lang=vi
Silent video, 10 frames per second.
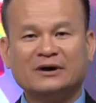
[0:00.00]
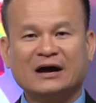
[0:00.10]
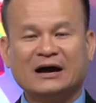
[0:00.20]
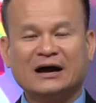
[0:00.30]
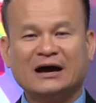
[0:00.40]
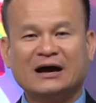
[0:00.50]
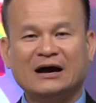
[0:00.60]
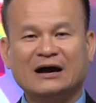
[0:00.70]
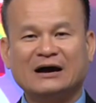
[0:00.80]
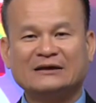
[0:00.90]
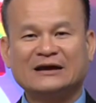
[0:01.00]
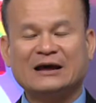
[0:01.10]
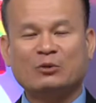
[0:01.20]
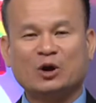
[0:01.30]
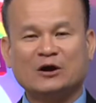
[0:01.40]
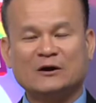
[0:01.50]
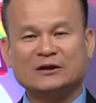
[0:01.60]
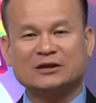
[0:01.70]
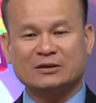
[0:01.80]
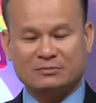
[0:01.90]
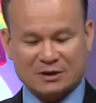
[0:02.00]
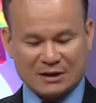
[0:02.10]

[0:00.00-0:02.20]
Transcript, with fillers: À, nhắc lại một lần nữa là tiệm